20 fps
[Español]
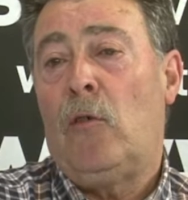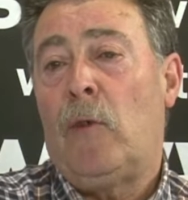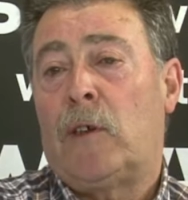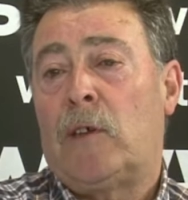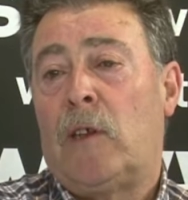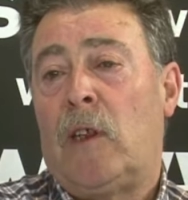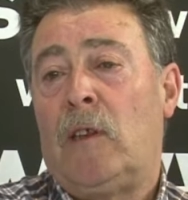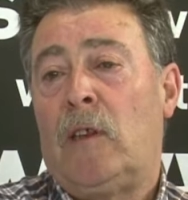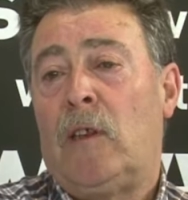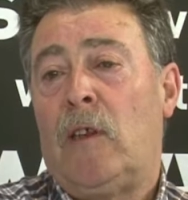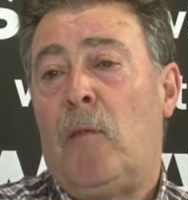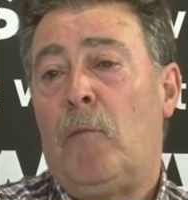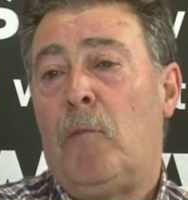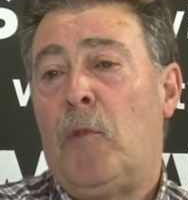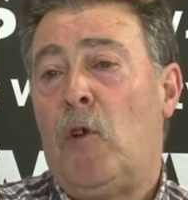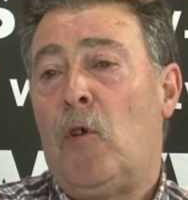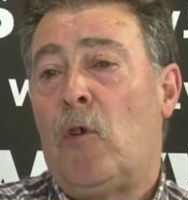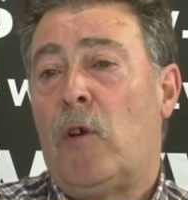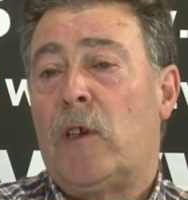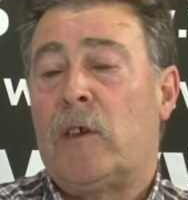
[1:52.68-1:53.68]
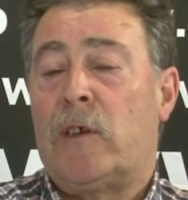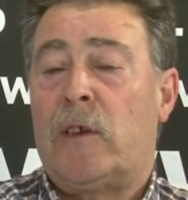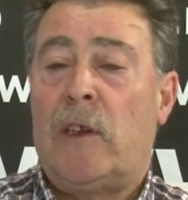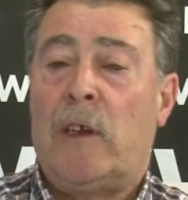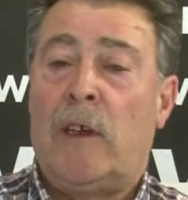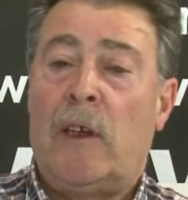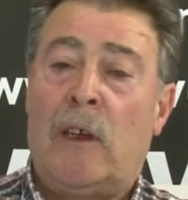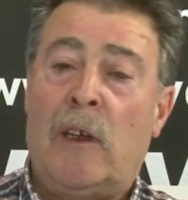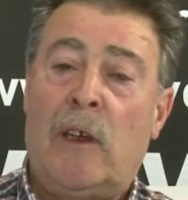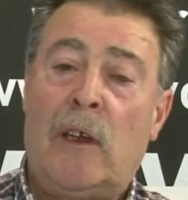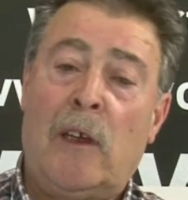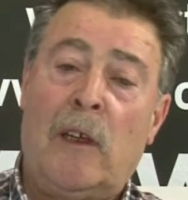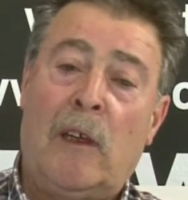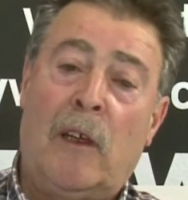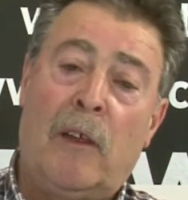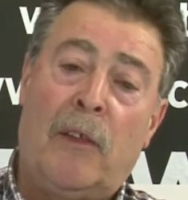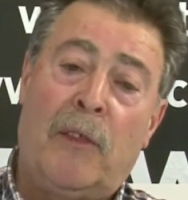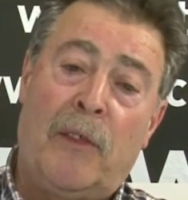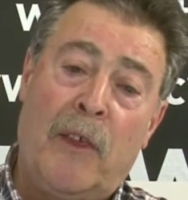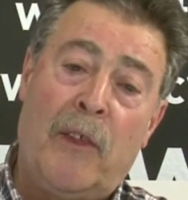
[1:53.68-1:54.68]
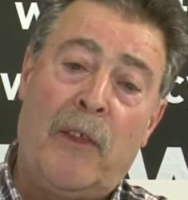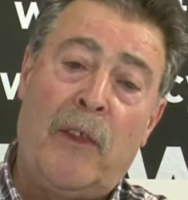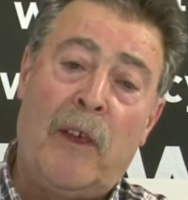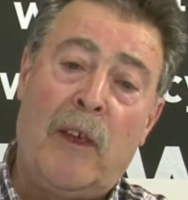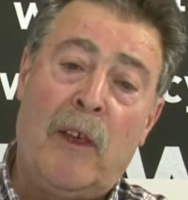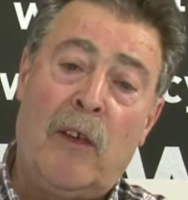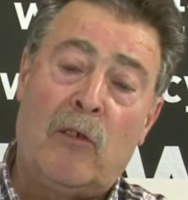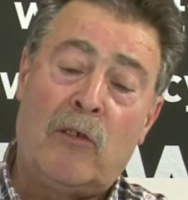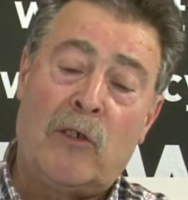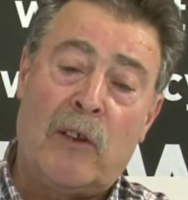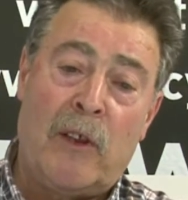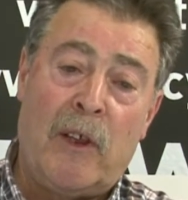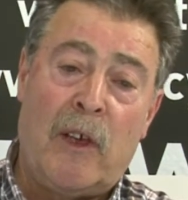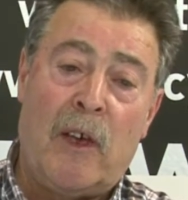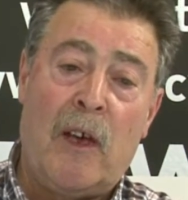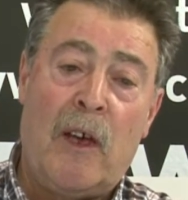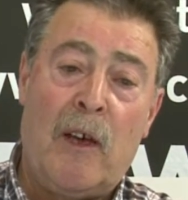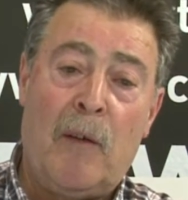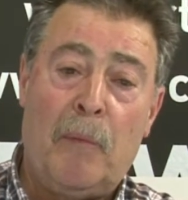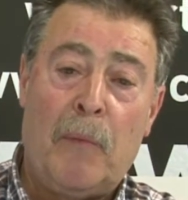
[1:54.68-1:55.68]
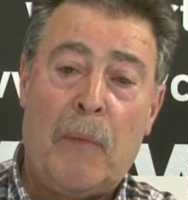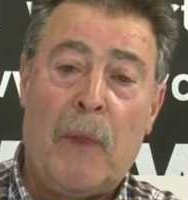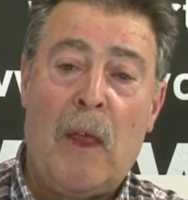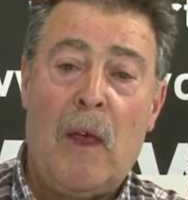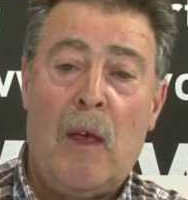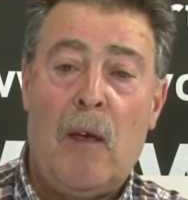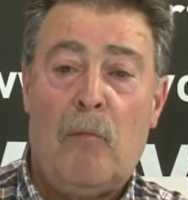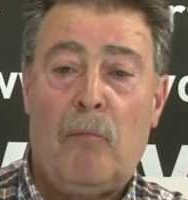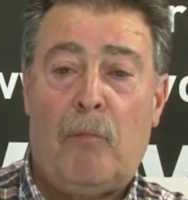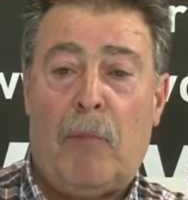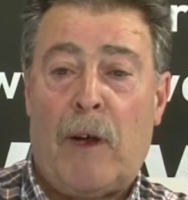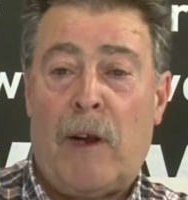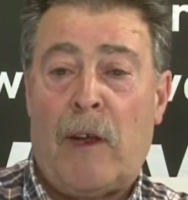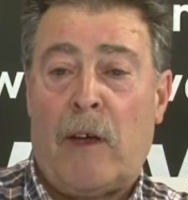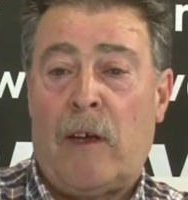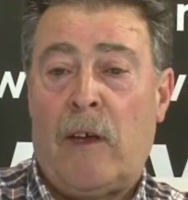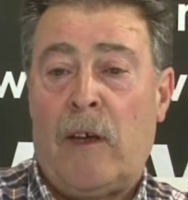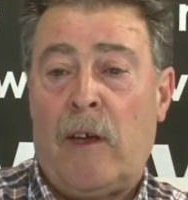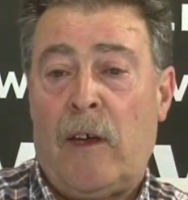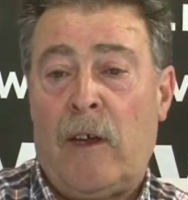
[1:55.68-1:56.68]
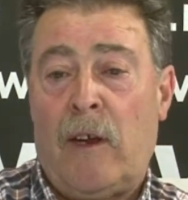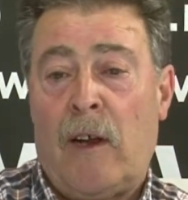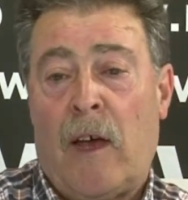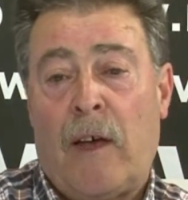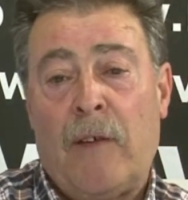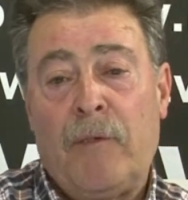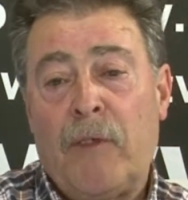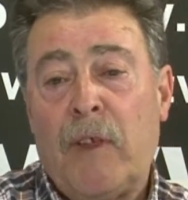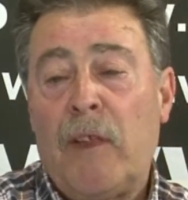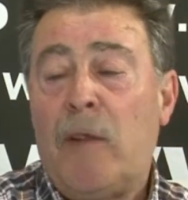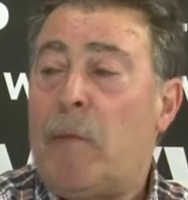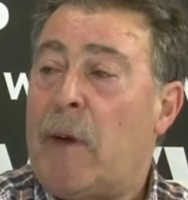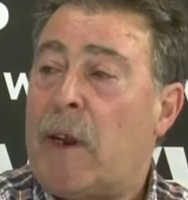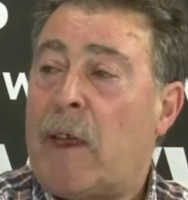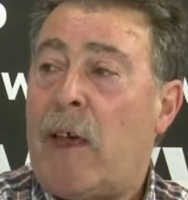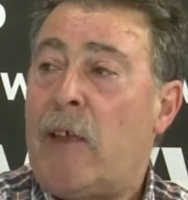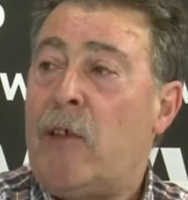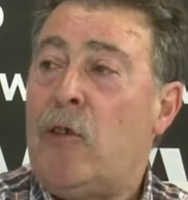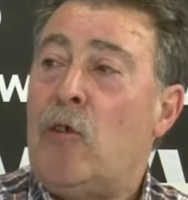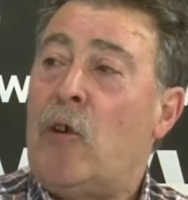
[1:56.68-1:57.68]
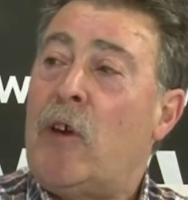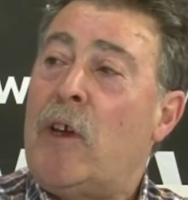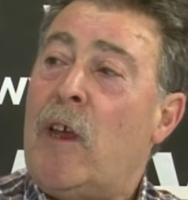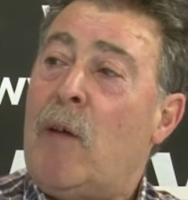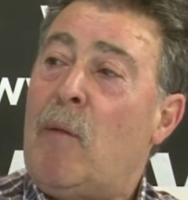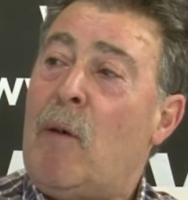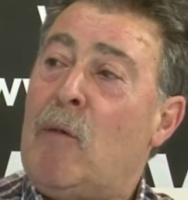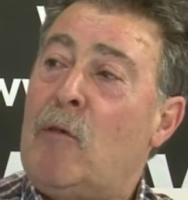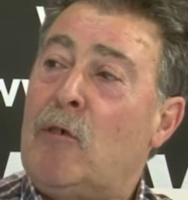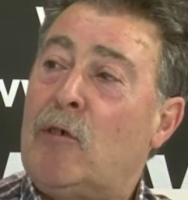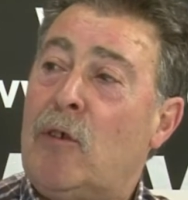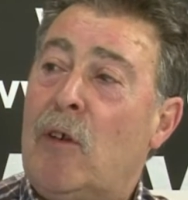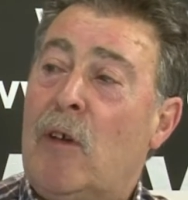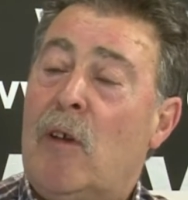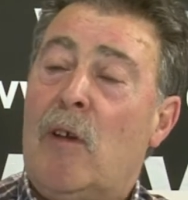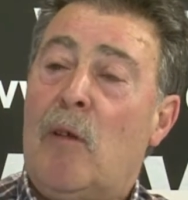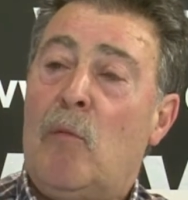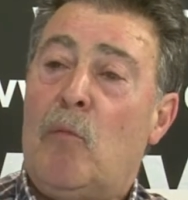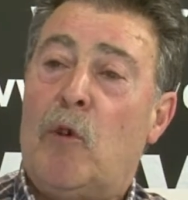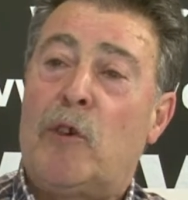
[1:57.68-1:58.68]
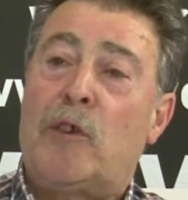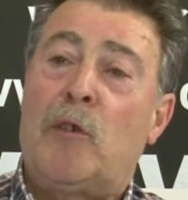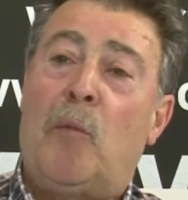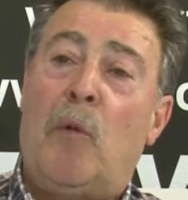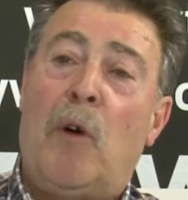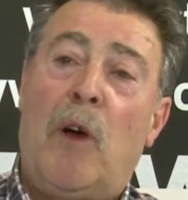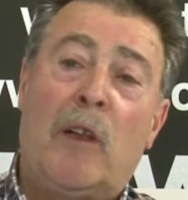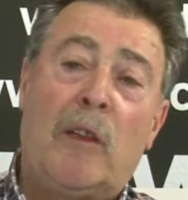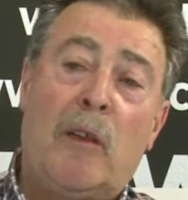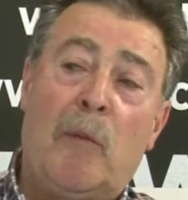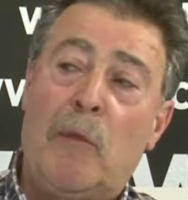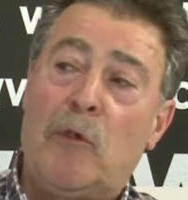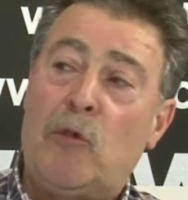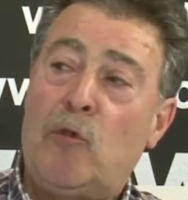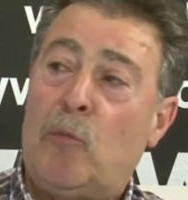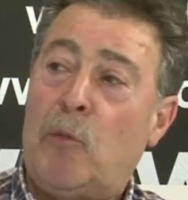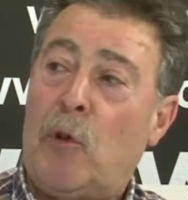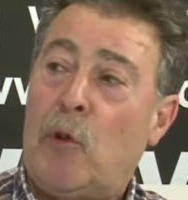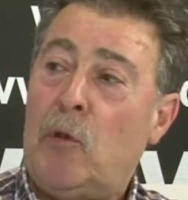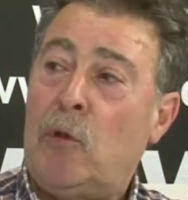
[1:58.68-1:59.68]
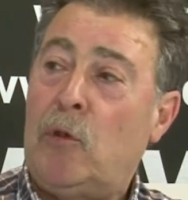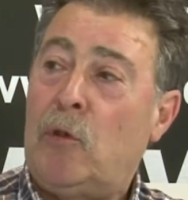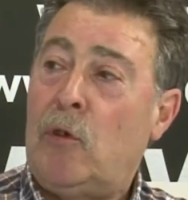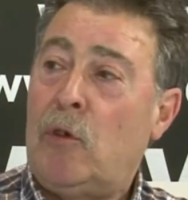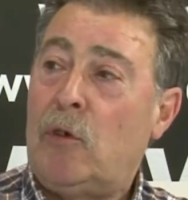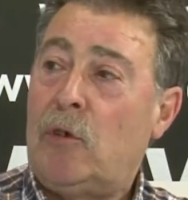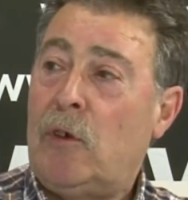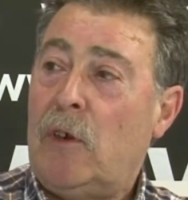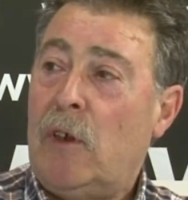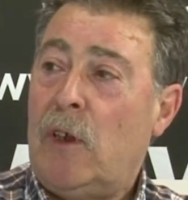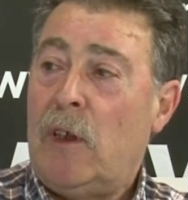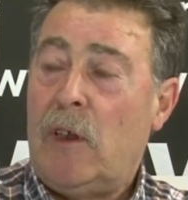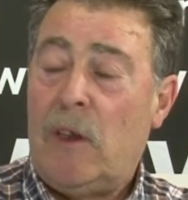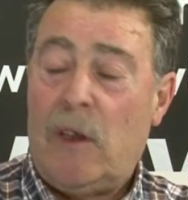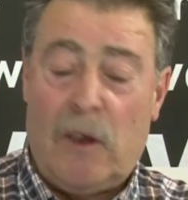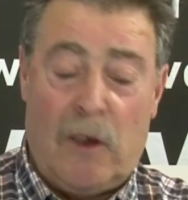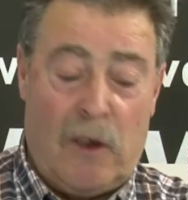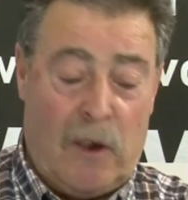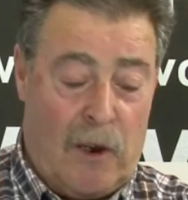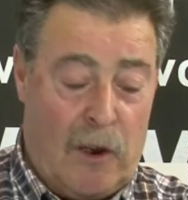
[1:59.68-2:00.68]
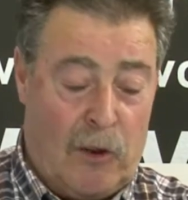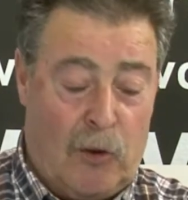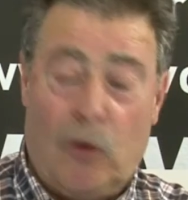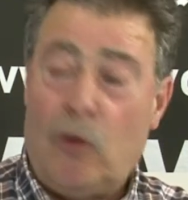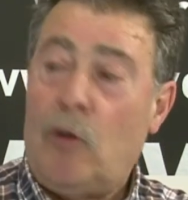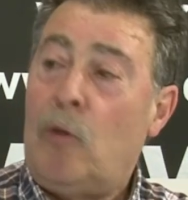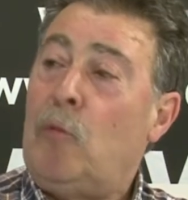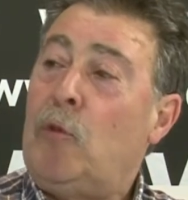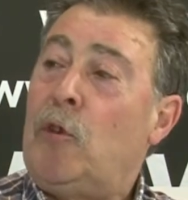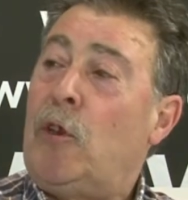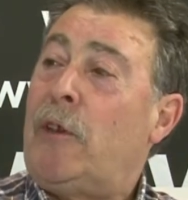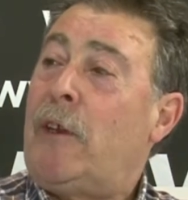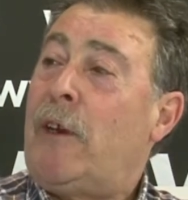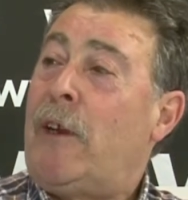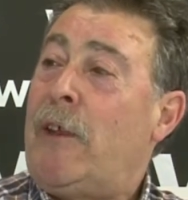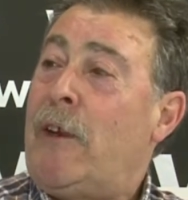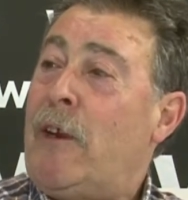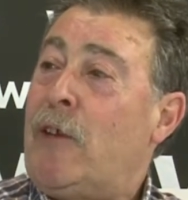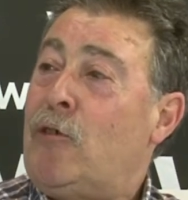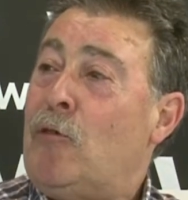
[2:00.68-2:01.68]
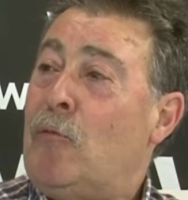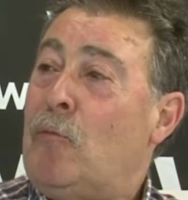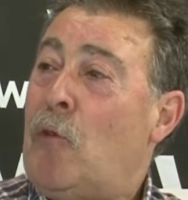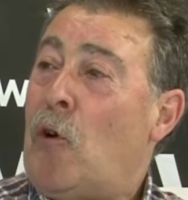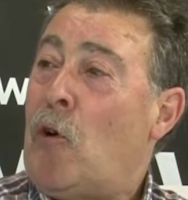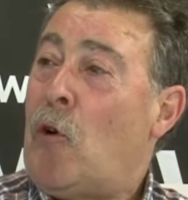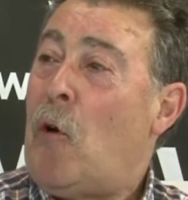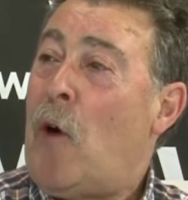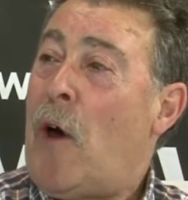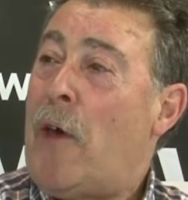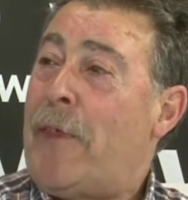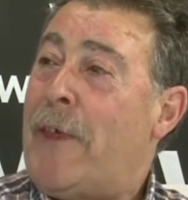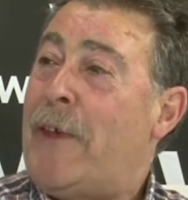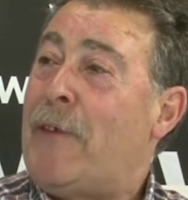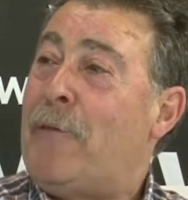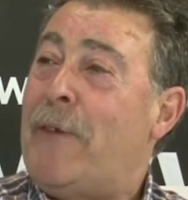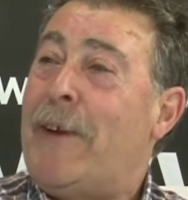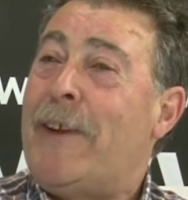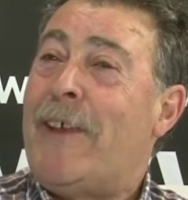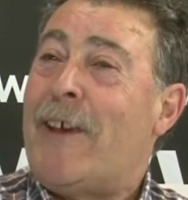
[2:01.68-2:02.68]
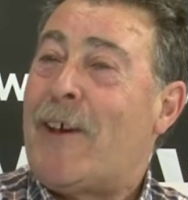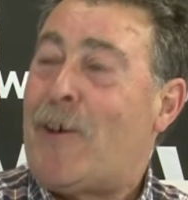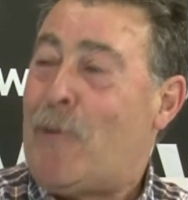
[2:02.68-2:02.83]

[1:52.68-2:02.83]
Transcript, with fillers: bastante amplio que se cede o se deja para que la gente del mercadillo que llamamos pues se ponga también sus productos que todo el mundo tiene derecho un poco a hacer feria,